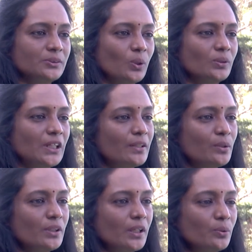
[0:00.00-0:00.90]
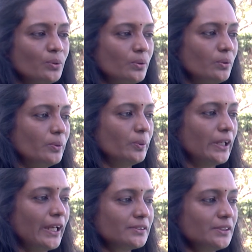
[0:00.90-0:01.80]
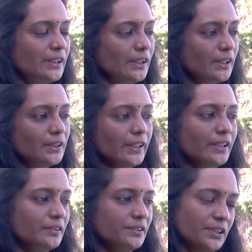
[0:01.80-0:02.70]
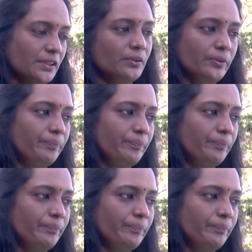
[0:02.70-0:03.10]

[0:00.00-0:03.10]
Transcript: సో దాంట్లో నాకు యాక్చువల్లీ ఇదే కండిషన్